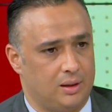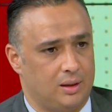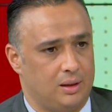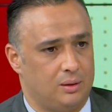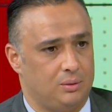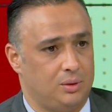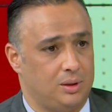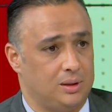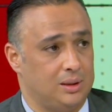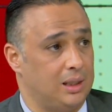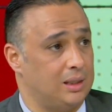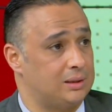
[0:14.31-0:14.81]

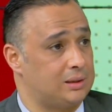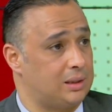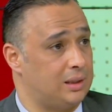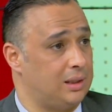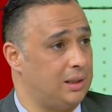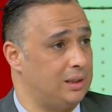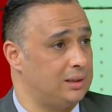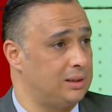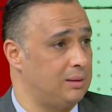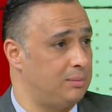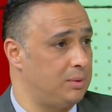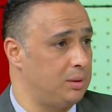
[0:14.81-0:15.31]
الوحدات عن
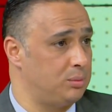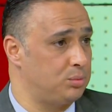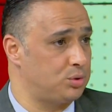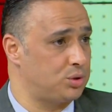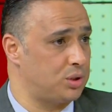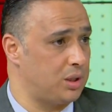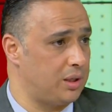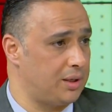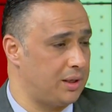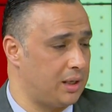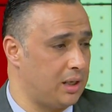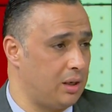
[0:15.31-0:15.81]
عدم
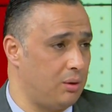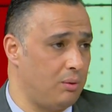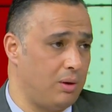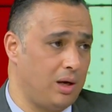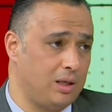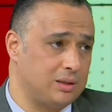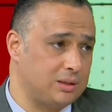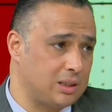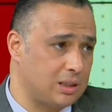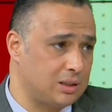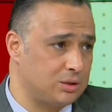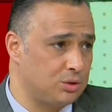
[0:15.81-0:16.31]
المشاركه
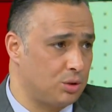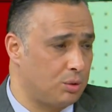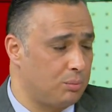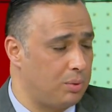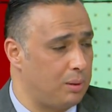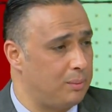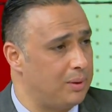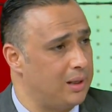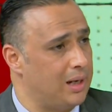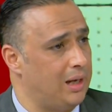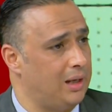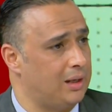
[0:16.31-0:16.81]
واعتقد
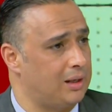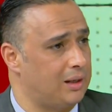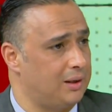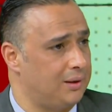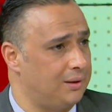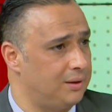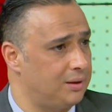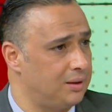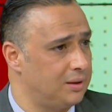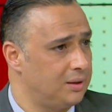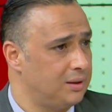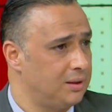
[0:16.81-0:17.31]
ربما لاحقا
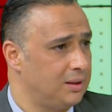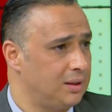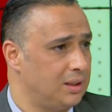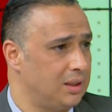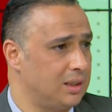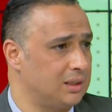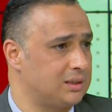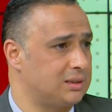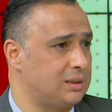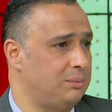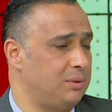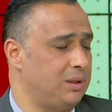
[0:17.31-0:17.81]

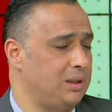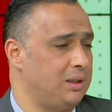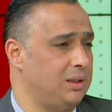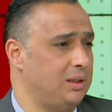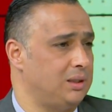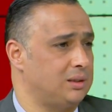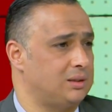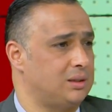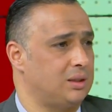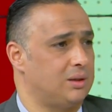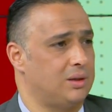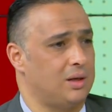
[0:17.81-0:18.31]
نستمع
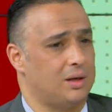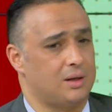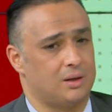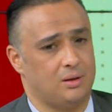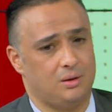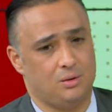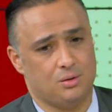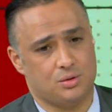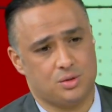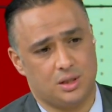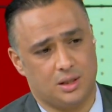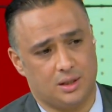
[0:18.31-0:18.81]
لاعتذار
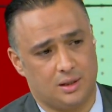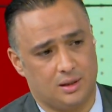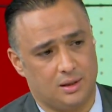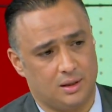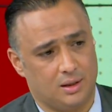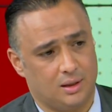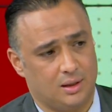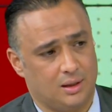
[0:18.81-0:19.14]
الحسين